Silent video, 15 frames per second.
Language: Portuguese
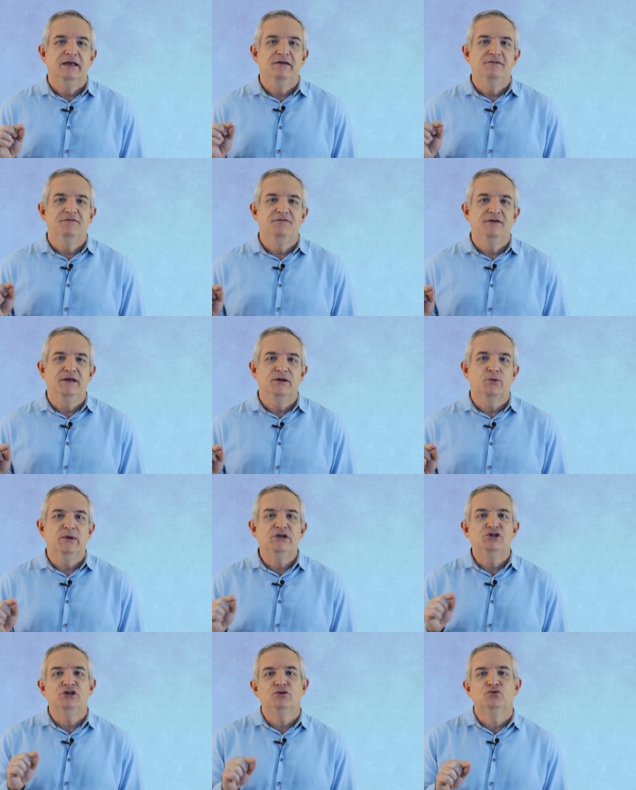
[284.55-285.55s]
e viram
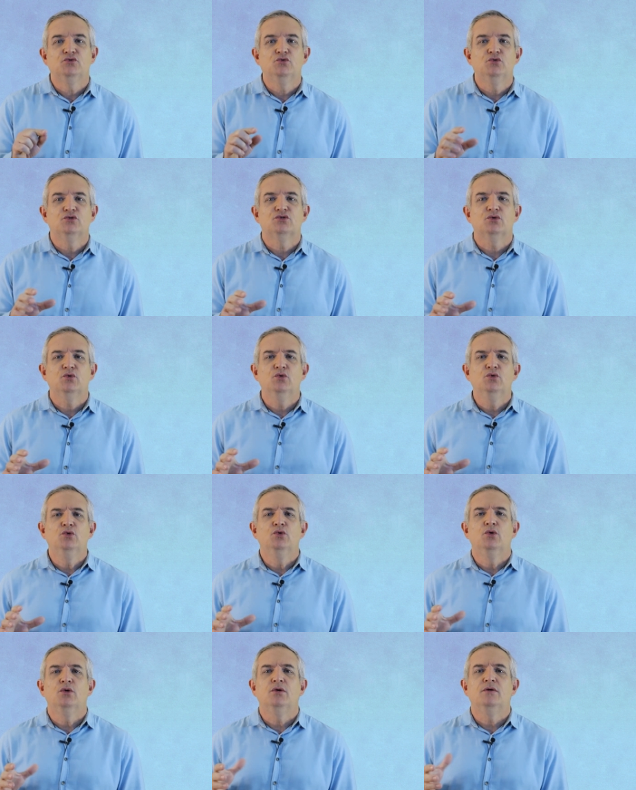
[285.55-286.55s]
em Jesus o
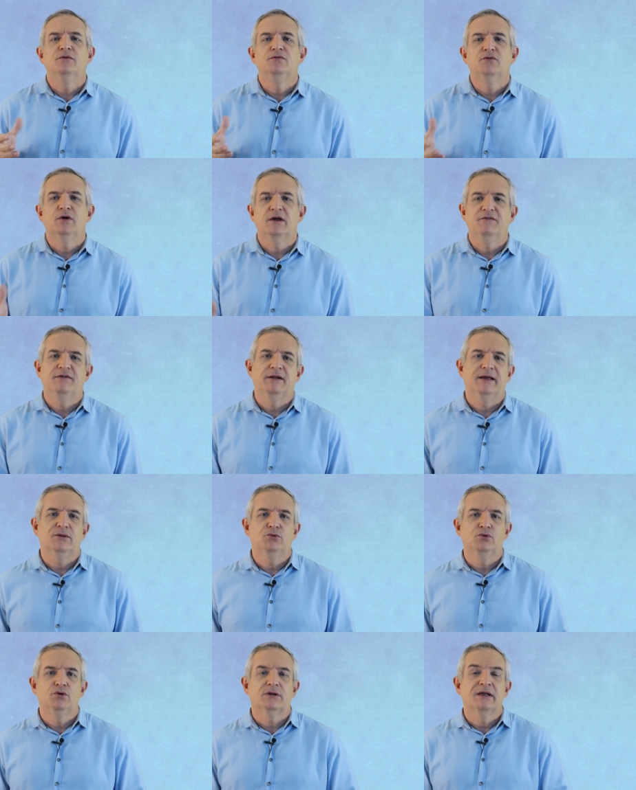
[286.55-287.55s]
novo
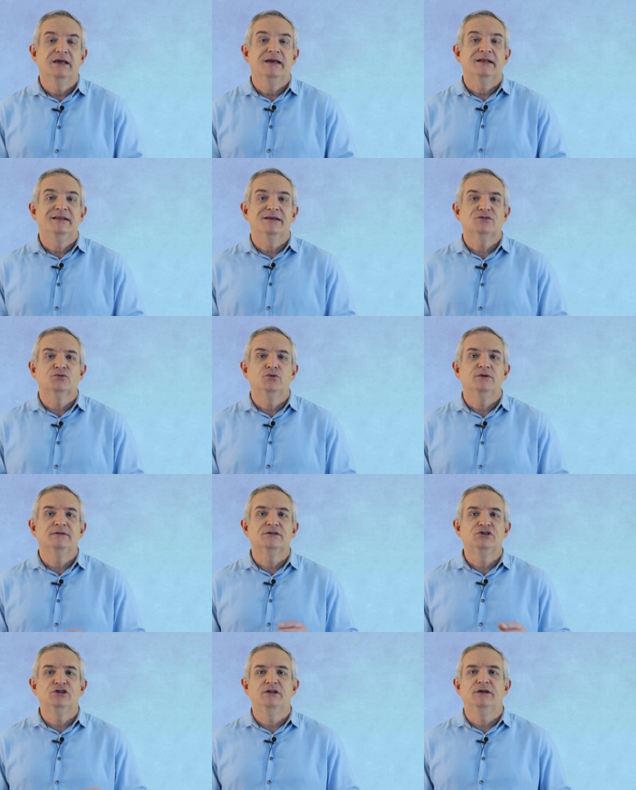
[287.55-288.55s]
revelador das
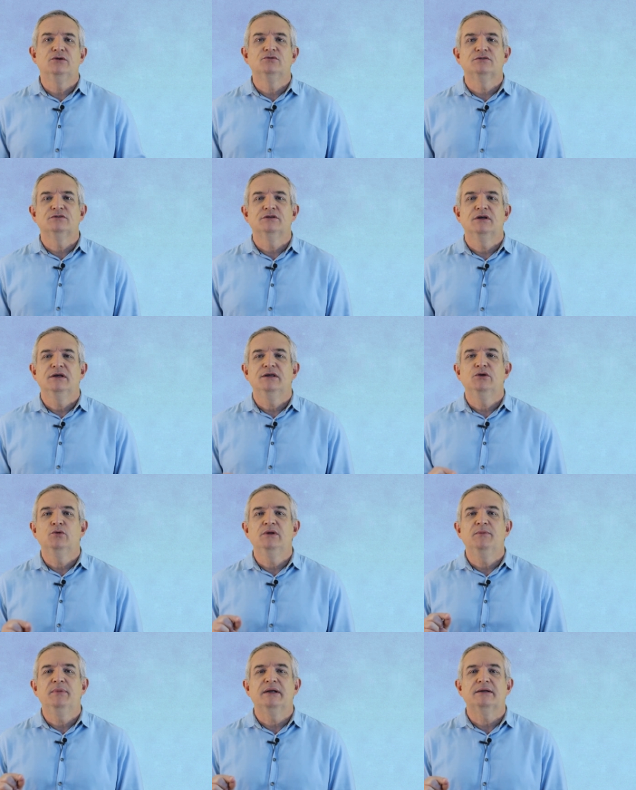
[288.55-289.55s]
coisas de Deus e
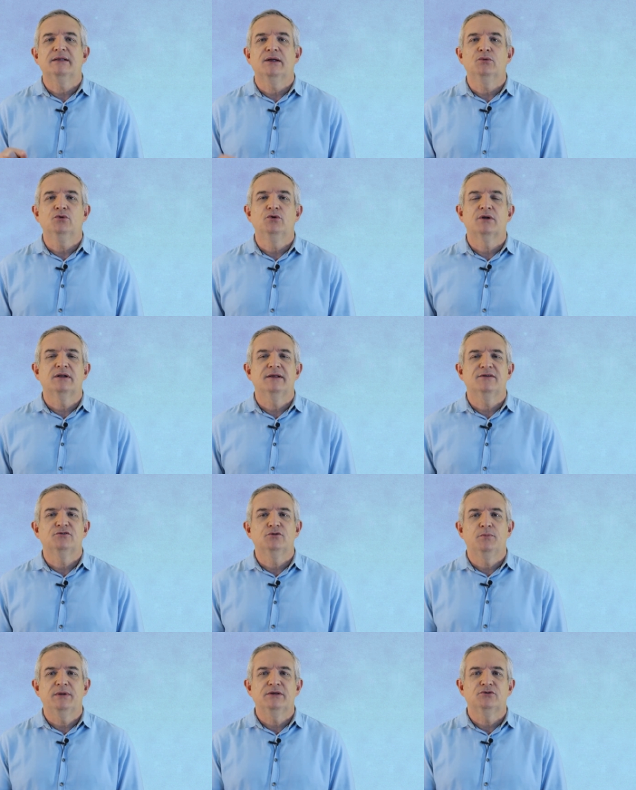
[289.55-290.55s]
o libertador
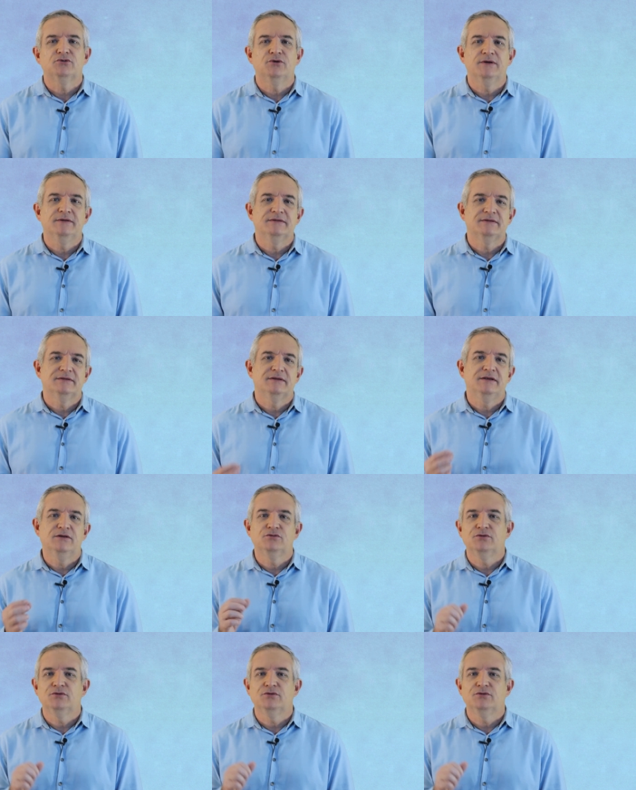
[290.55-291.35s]
das opressões que